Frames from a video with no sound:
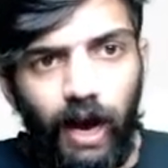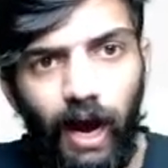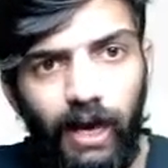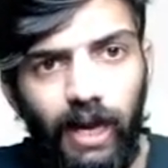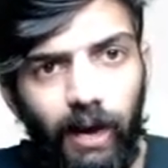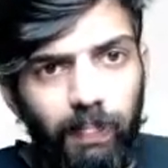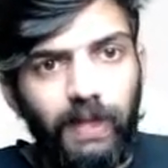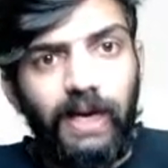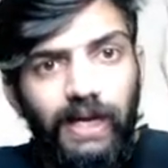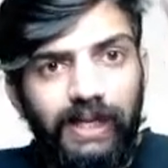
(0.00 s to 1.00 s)
अगला
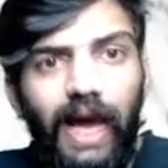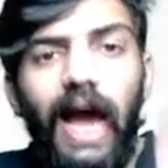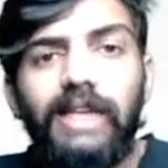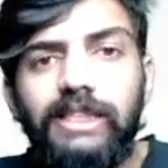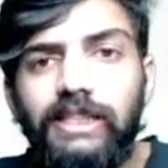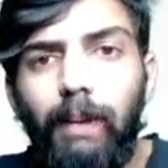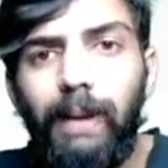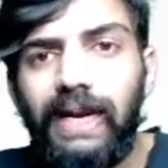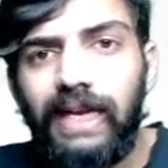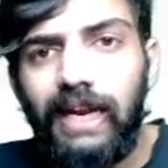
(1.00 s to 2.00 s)
डैश इज द
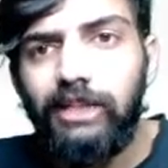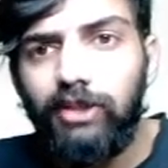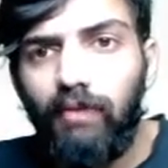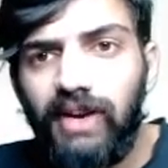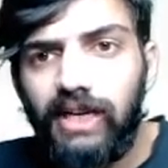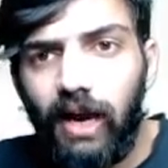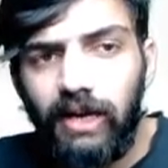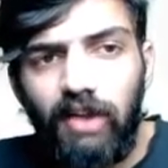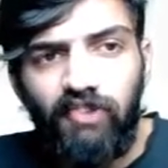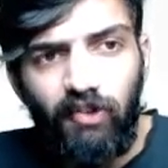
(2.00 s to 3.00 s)
मेंटेनेंस ऑफ
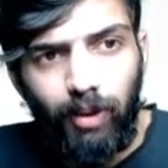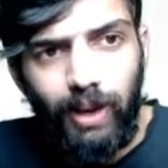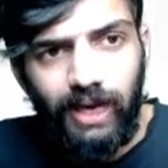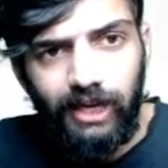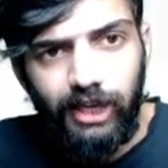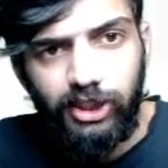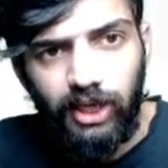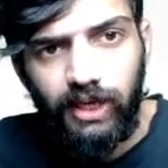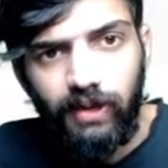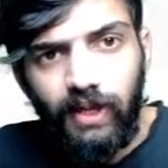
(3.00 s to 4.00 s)
इंटरनल फेवरेबल
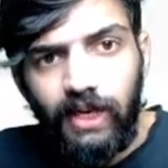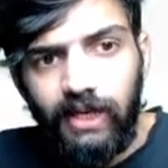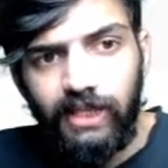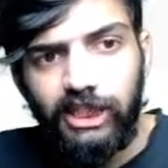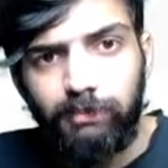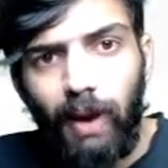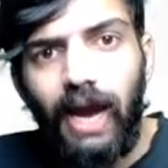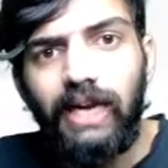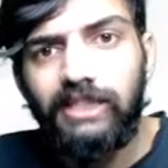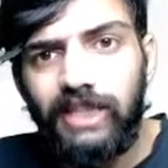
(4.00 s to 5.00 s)
कंडीशन
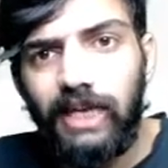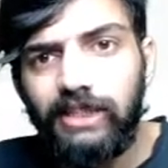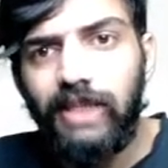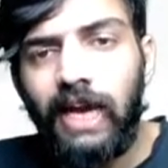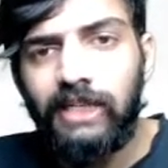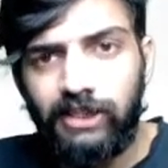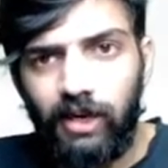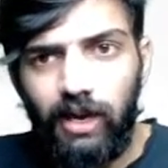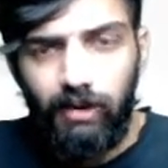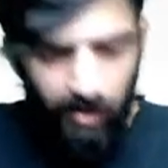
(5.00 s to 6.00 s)
डिस्पाइट चेंज इन द एक्सटर्नल